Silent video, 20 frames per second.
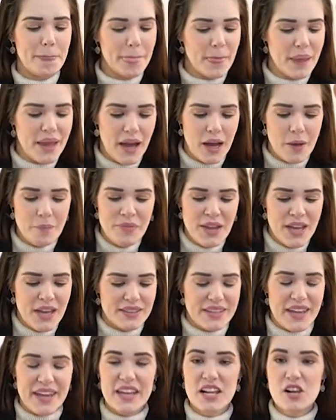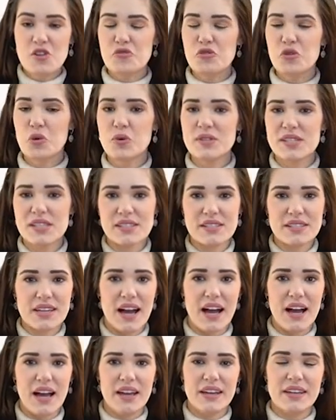ja, der
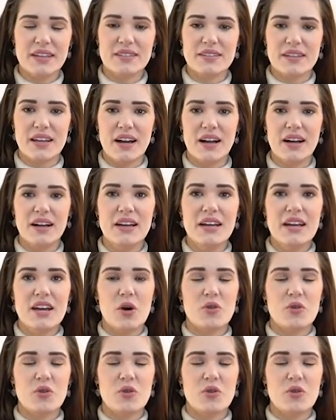Hilflosigkeit, ja.